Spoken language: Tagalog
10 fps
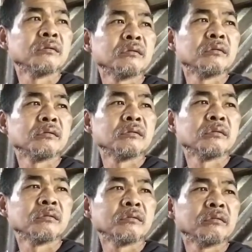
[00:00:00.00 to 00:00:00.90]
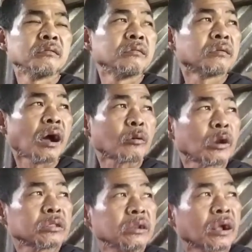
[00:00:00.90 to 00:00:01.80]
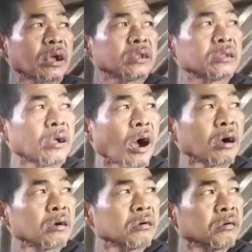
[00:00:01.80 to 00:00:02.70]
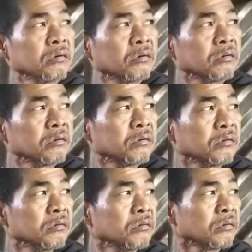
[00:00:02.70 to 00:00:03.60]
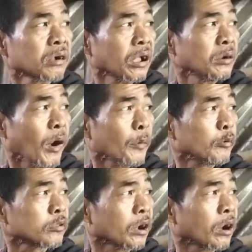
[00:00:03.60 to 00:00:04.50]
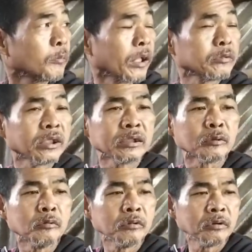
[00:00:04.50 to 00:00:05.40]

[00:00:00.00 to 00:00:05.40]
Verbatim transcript: Ah. Araw na di nag-alis na. Dapat umutang ka. Kaya na makapunta na naman yun dito.